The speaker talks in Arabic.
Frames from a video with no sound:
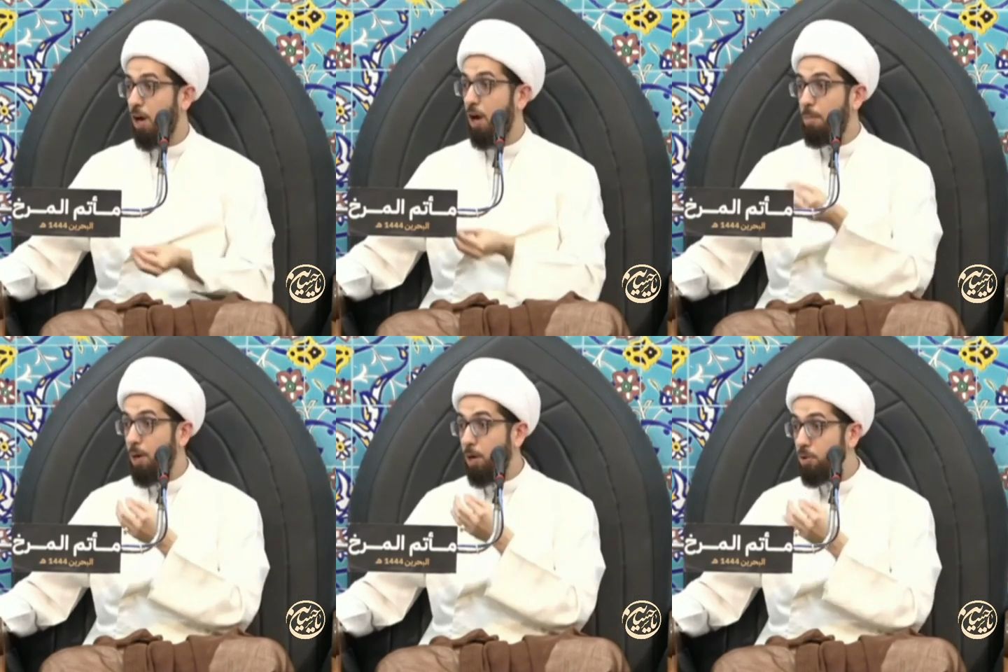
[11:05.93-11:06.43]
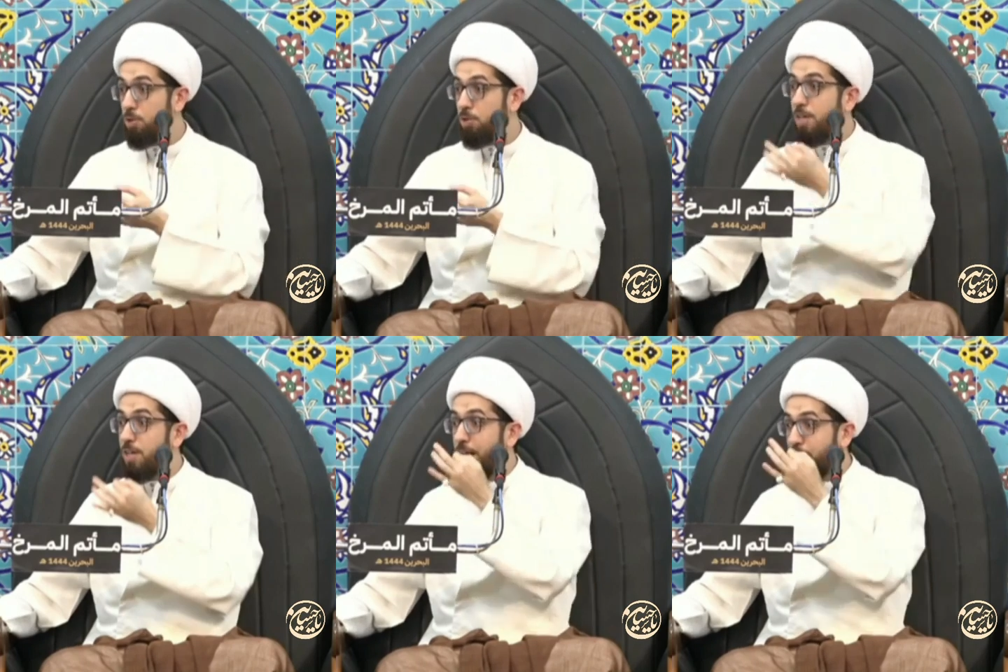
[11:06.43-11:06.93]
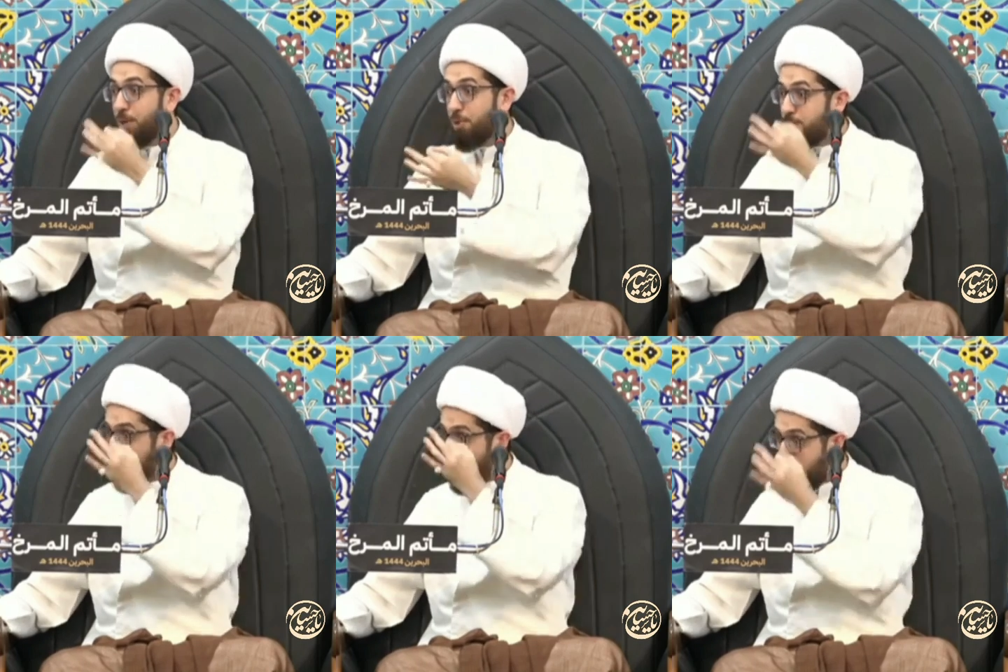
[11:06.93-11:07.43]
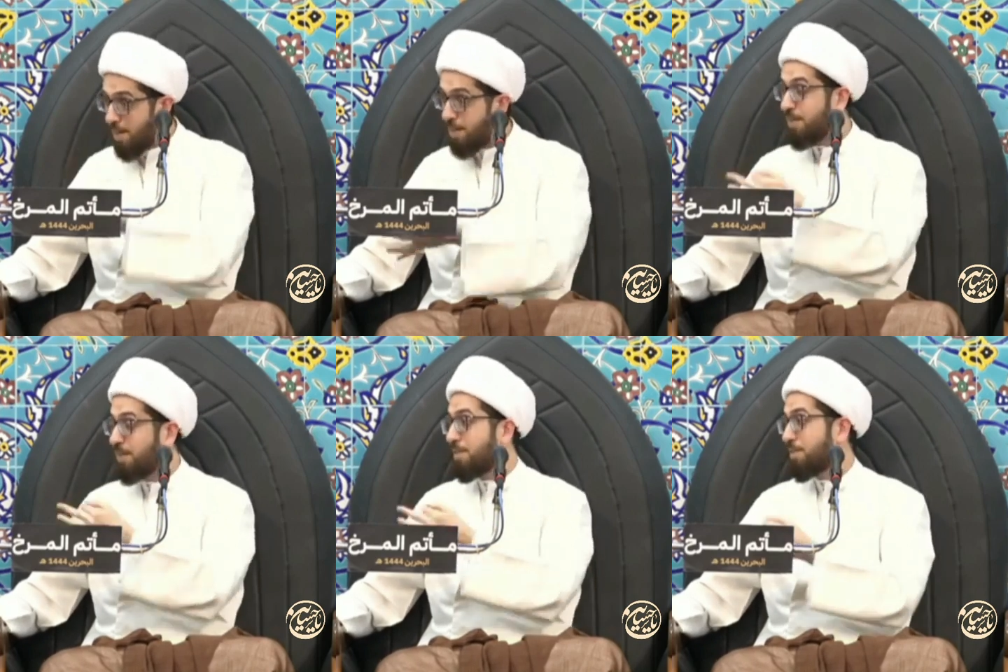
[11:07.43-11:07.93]
خبر صحيح
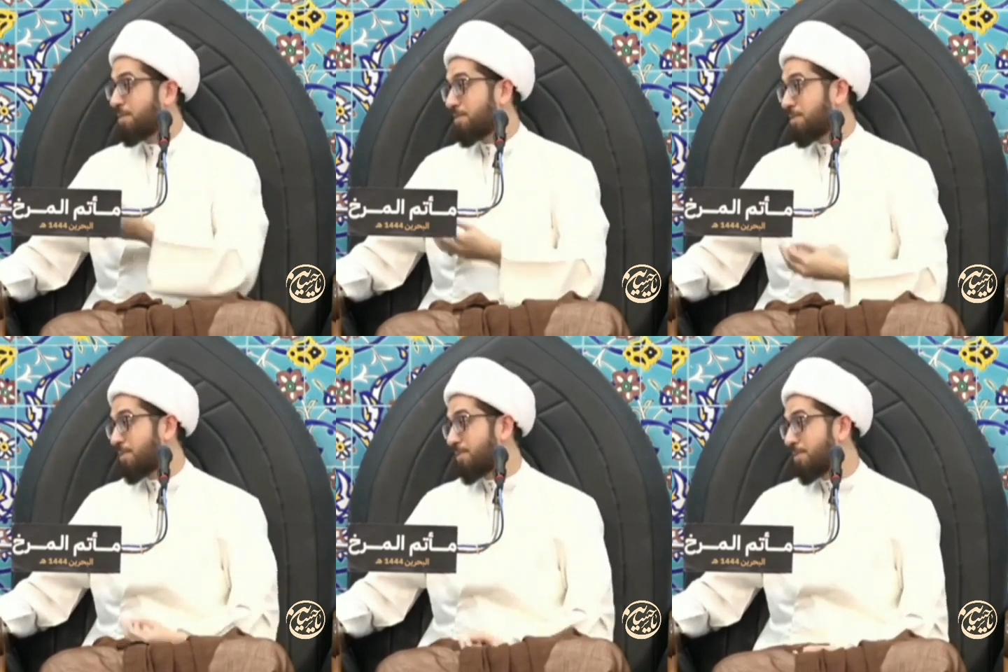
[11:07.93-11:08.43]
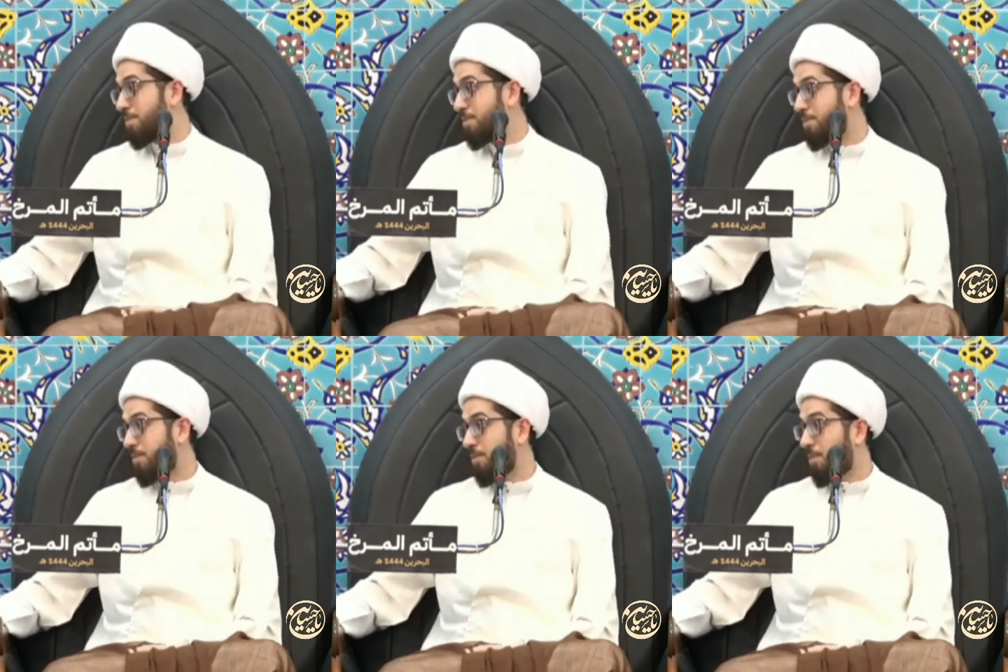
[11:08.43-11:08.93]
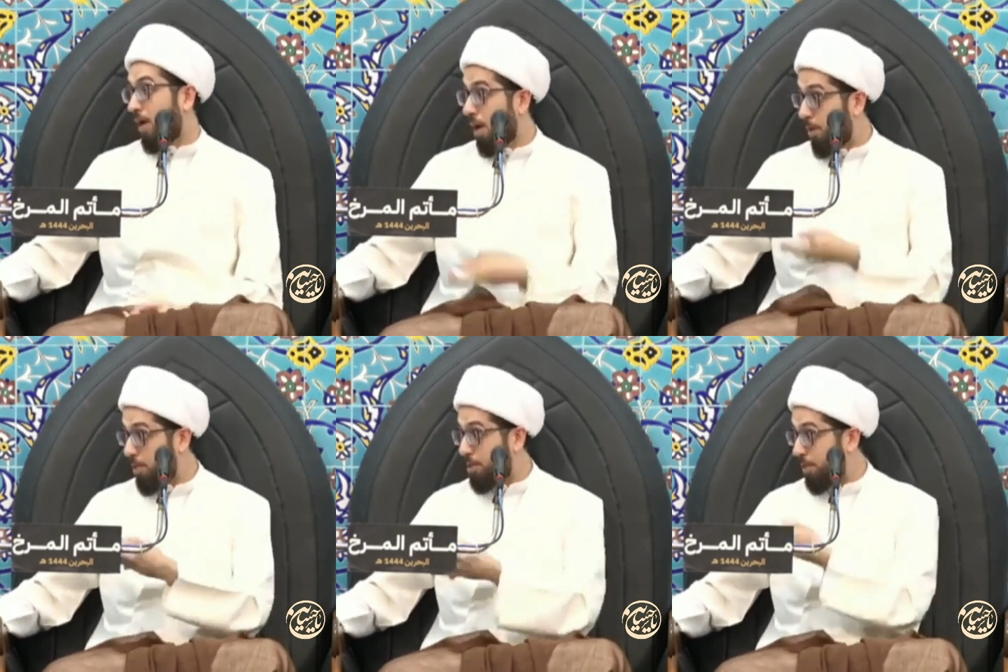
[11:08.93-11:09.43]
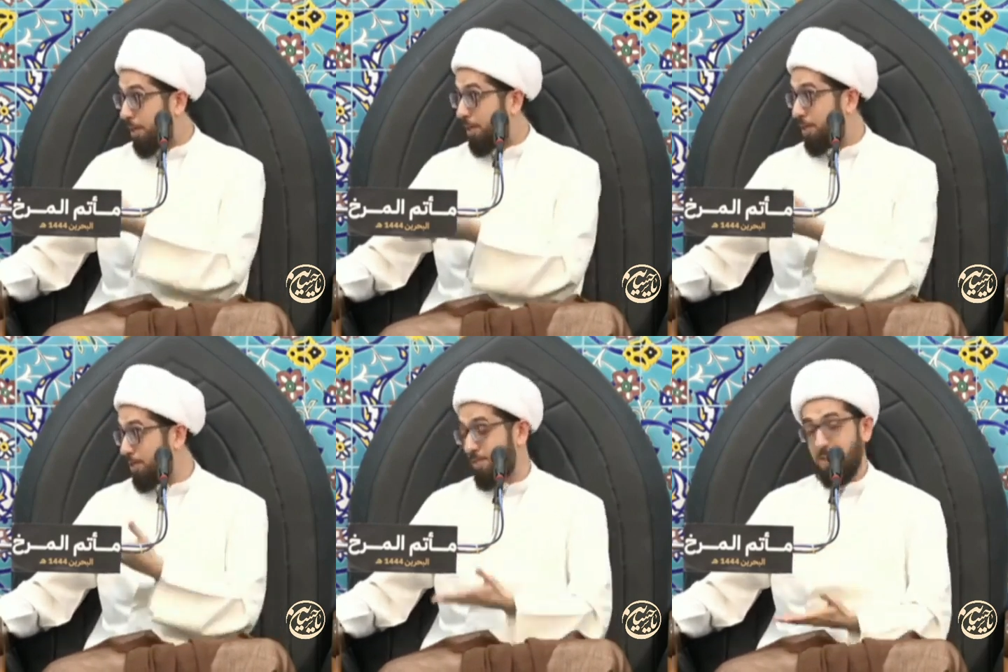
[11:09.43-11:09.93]
السند خبر
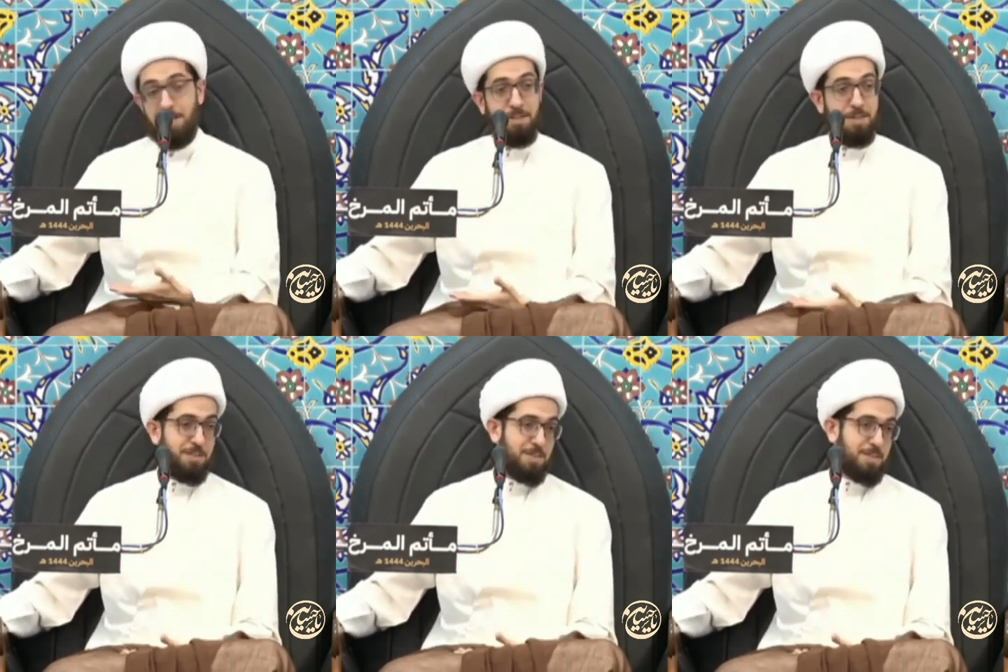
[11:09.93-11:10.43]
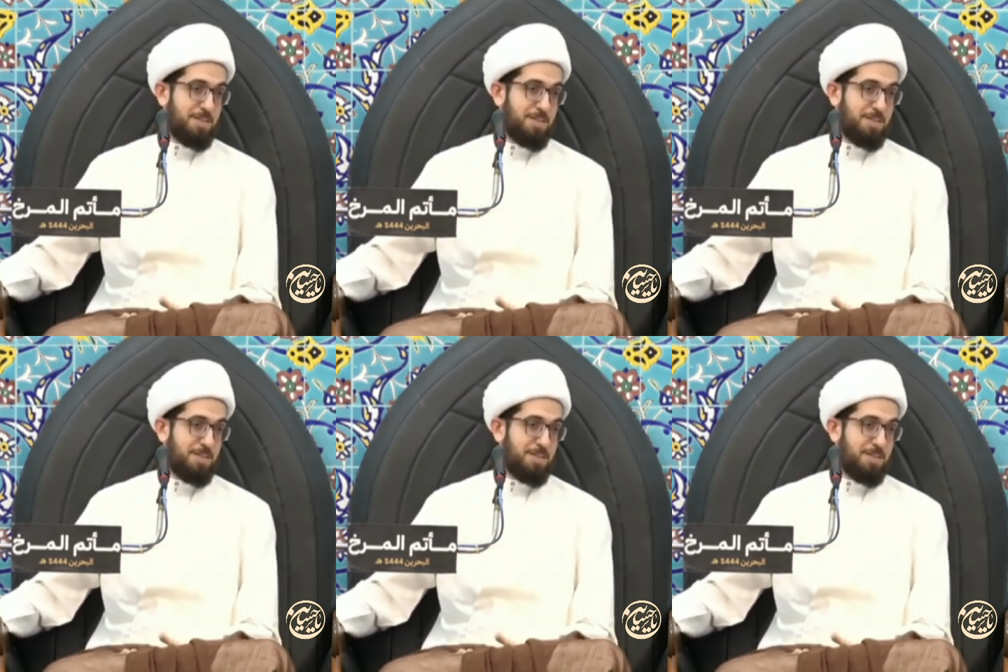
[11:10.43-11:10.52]
صحيح السند